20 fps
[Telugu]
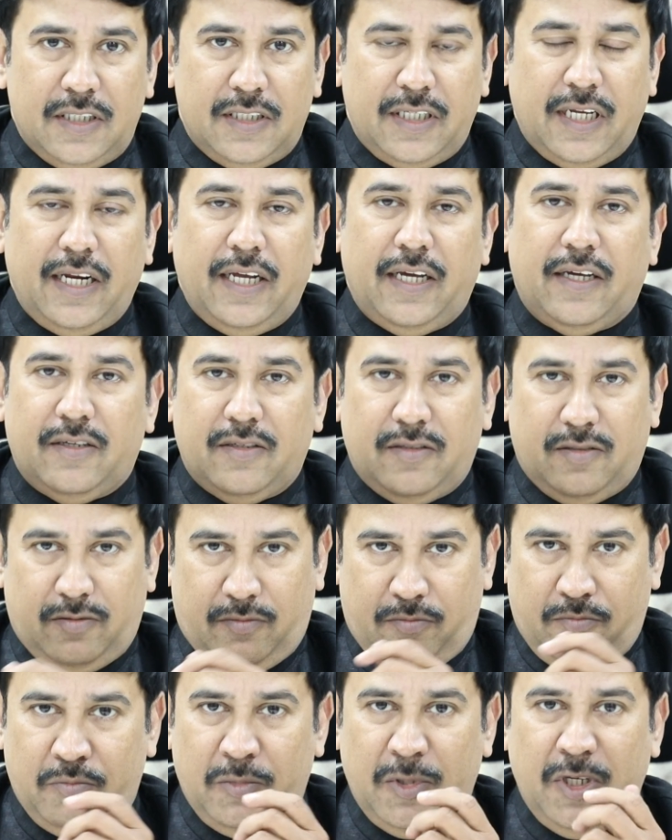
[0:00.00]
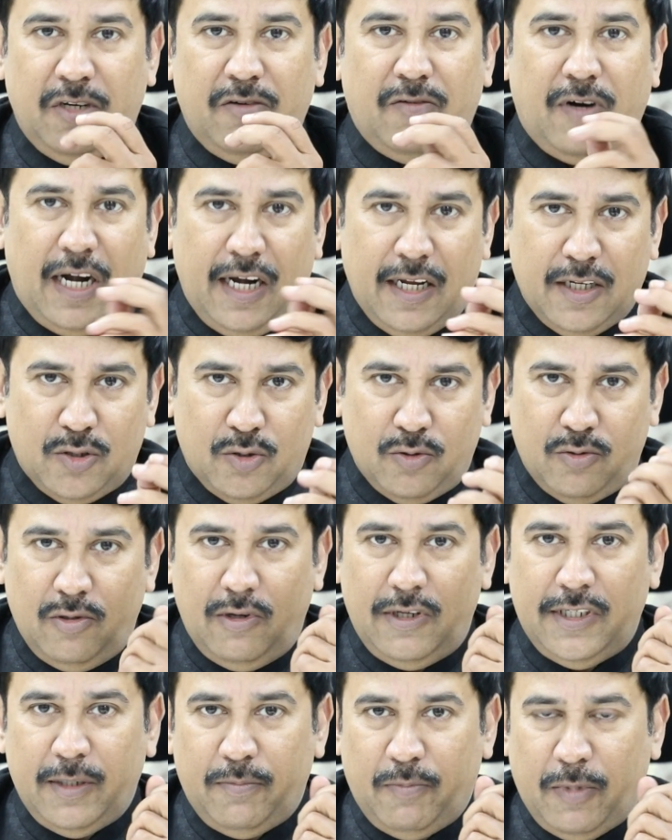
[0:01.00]
సరే మీరు వాళ్ళకి
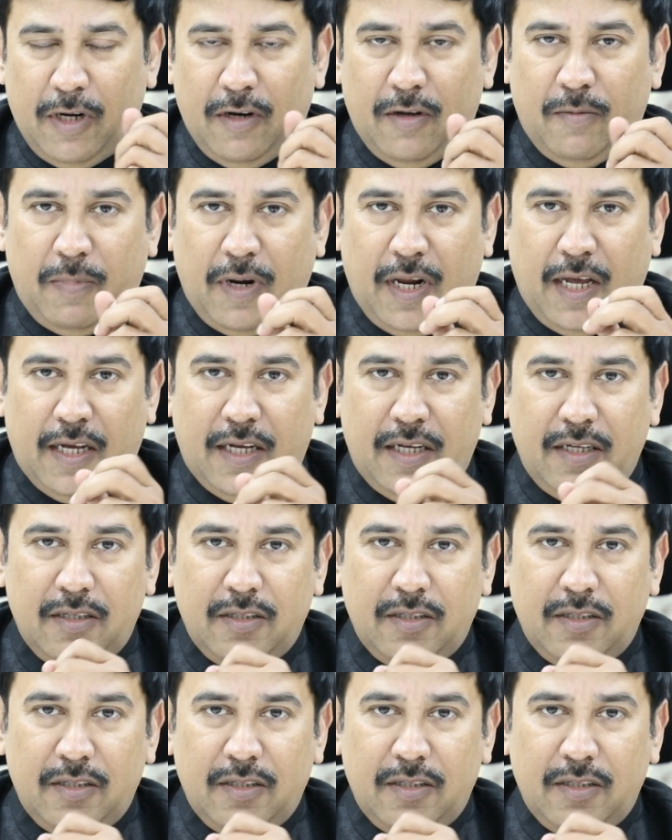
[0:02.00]
శుద్ధులు చెప్పే లోపల